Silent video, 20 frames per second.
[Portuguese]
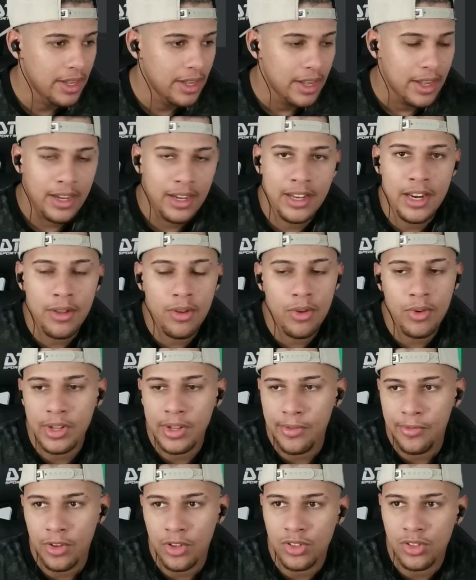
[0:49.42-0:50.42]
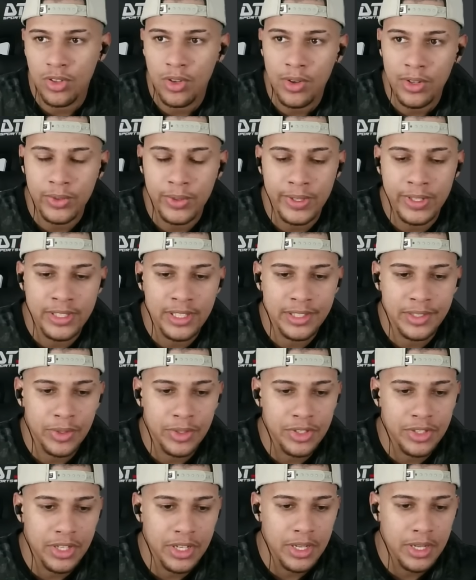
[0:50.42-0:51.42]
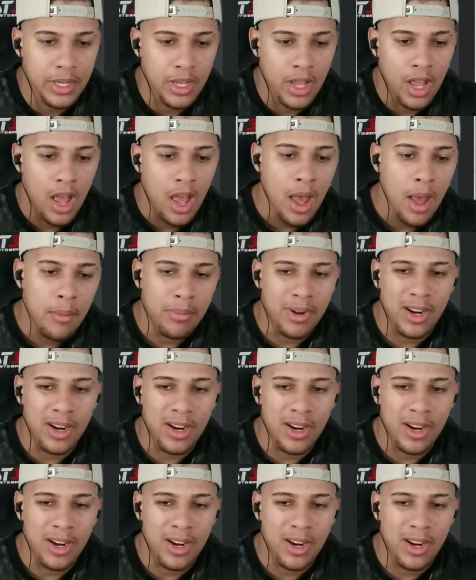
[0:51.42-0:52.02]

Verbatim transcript: creio que foi só uma atualização, acho que para